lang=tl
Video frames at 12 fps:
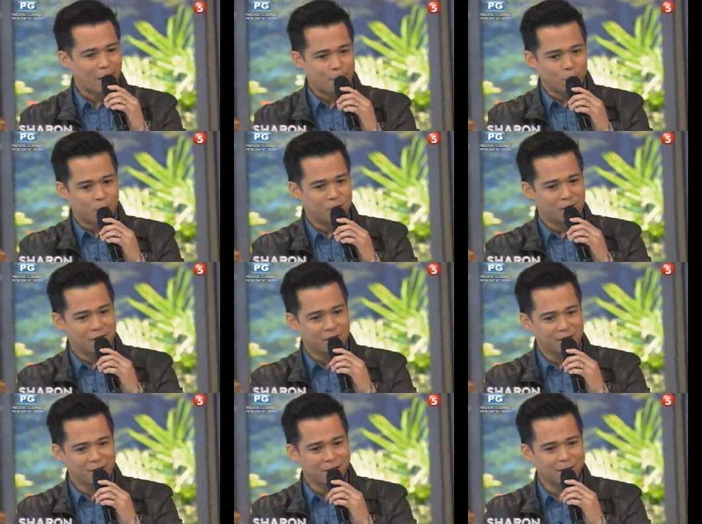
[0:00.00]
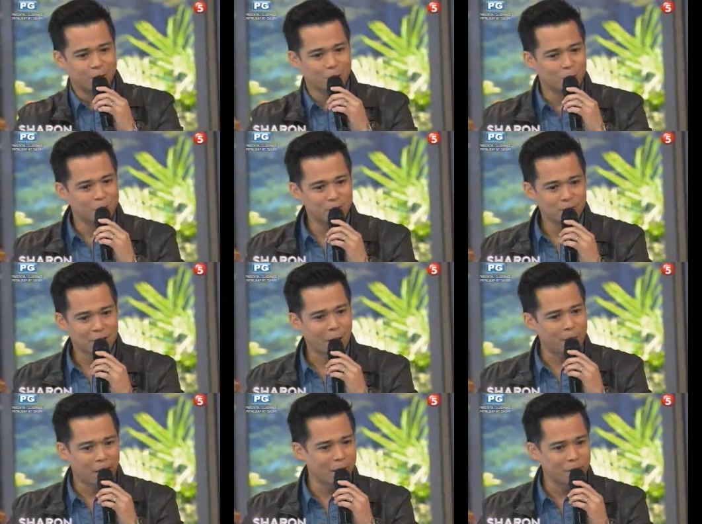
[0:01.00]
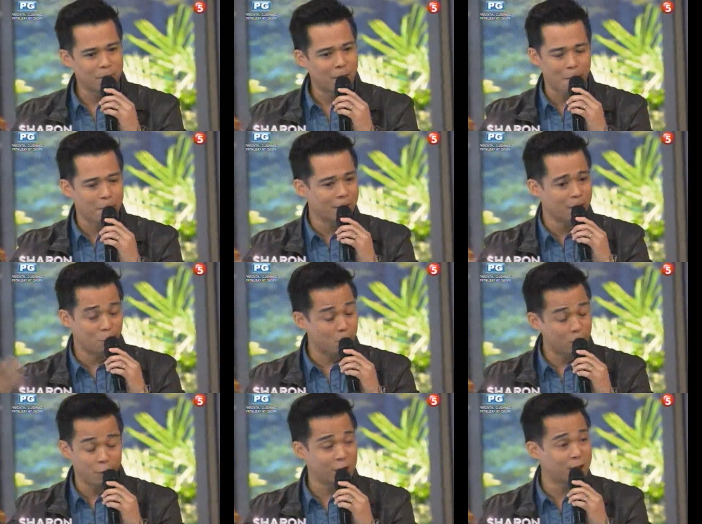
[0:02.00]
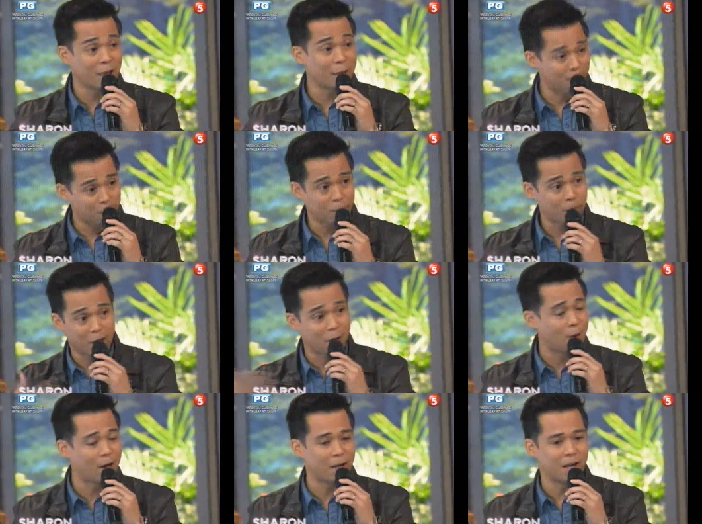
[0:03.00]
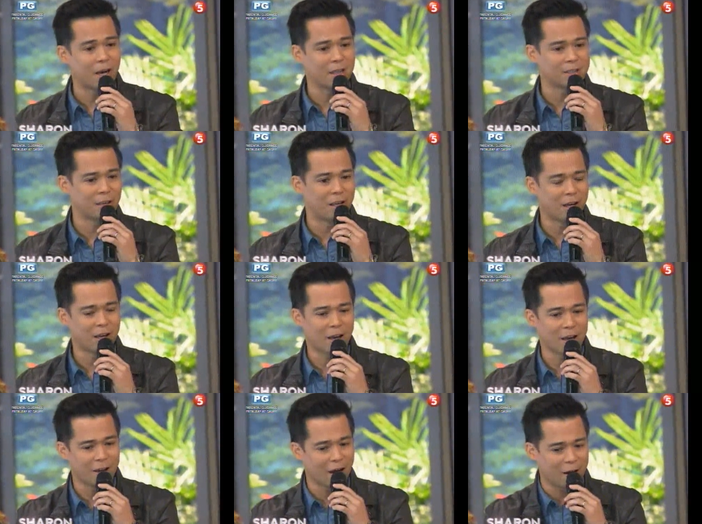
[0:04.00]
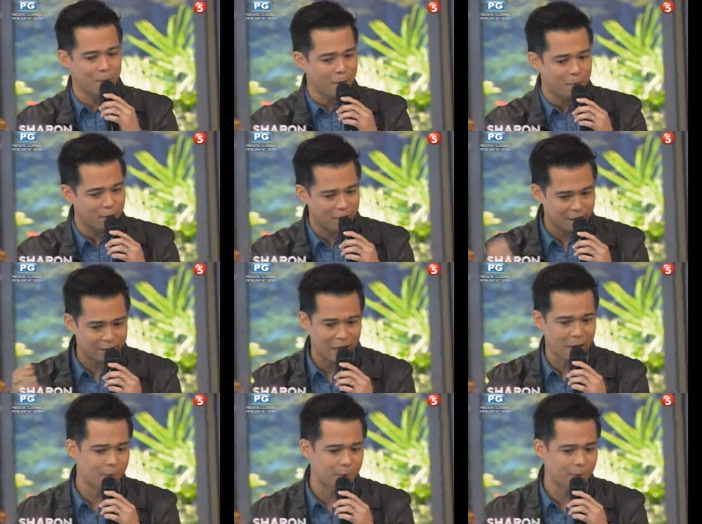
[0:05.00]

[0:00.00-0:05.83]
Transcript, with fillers: Tapos, nung sabi ng mommy, officially, maghiwalay na nga sila. I, I remember that